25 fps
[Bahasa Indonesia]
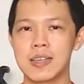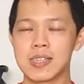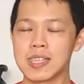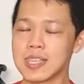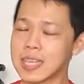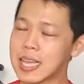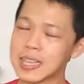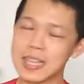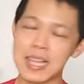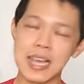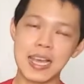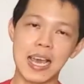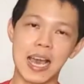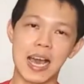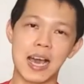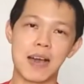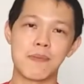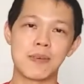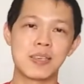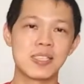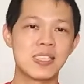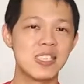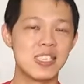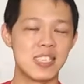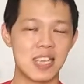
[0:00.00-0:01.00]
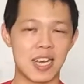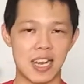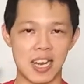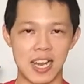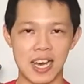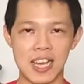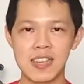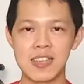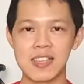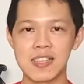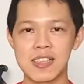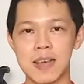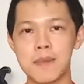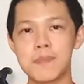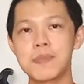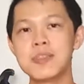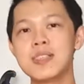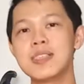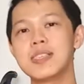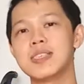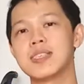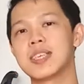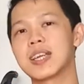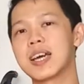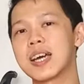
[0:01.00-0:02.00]
Ternyata enggak, masih jalan, tapi
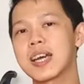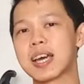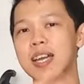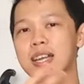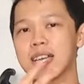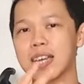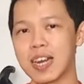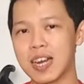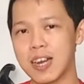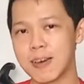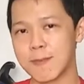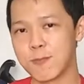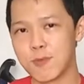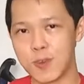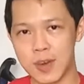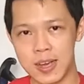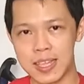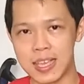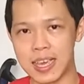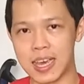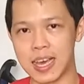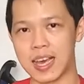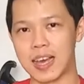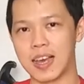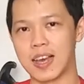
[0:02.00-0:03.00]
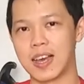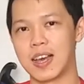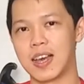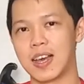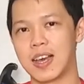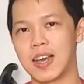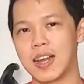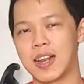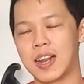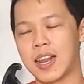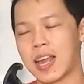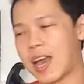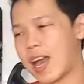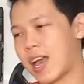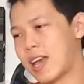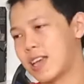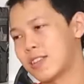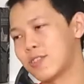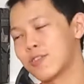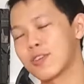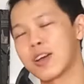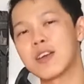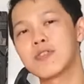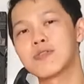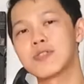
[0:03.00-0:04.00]
diserahkan ke anak buahnya. Nah,
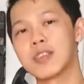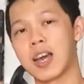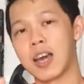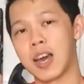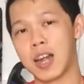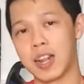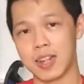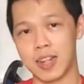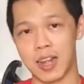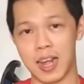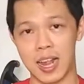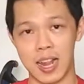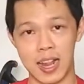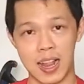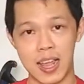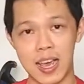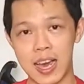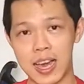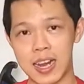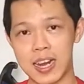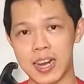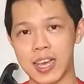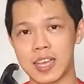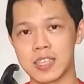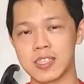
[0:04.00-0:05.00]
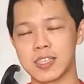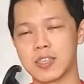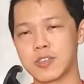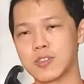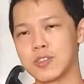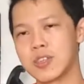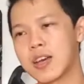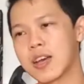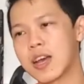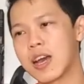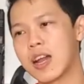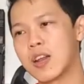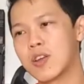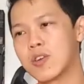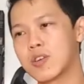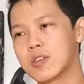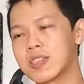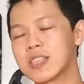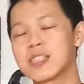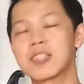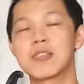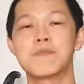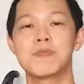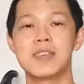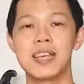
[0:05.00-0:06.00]
itu kan hal, hal yang aneh. Seharusnya kalau
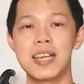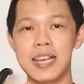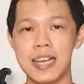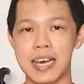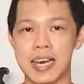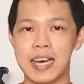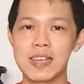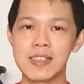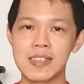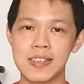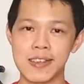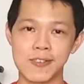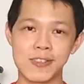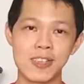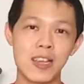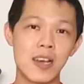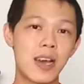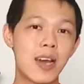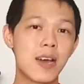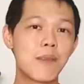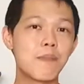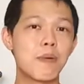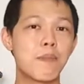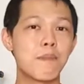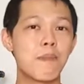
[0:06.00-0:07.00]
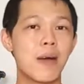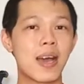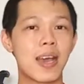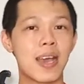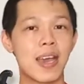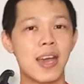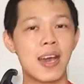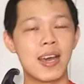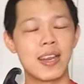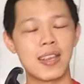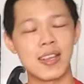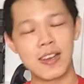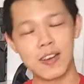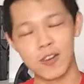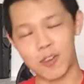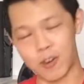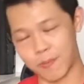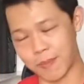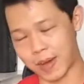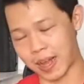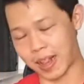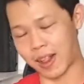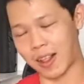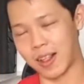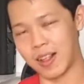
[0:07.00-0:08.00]
tetap jalan, seharusnya kan pemakaiannya
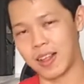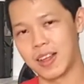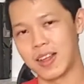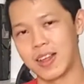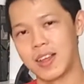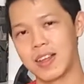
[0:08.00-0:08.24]
normal.